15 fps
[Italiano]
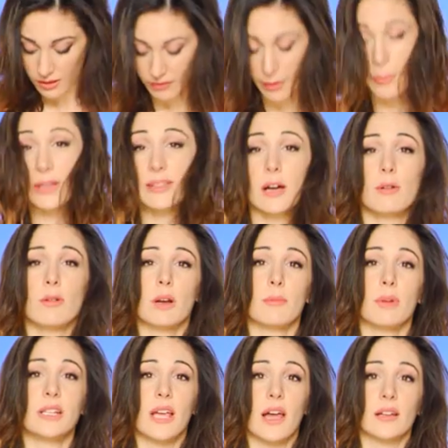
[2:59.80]
va pandan con la
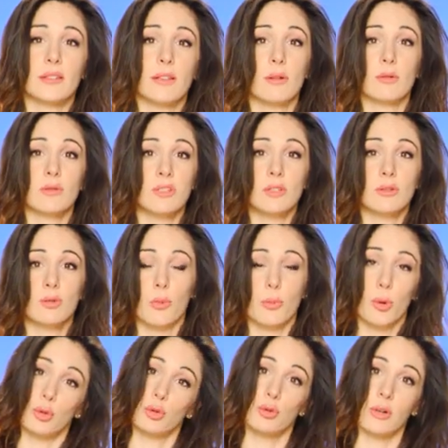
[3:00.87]
maglietta, così sono a
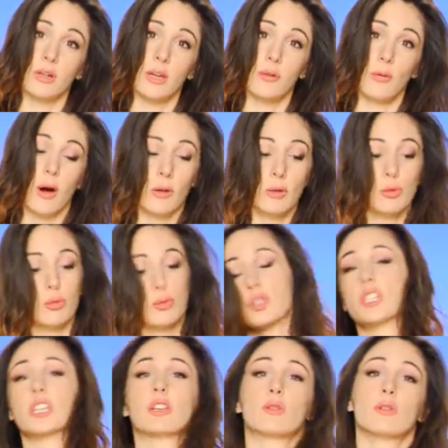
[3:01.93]
posto anche qua col
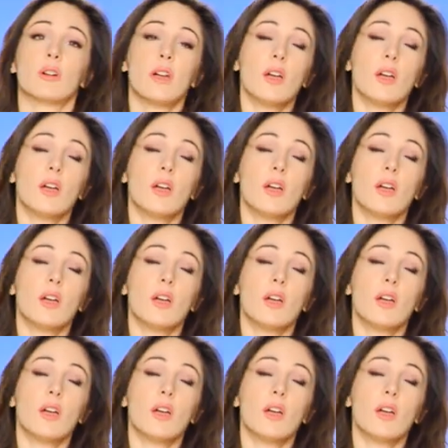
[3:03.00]
cuscino.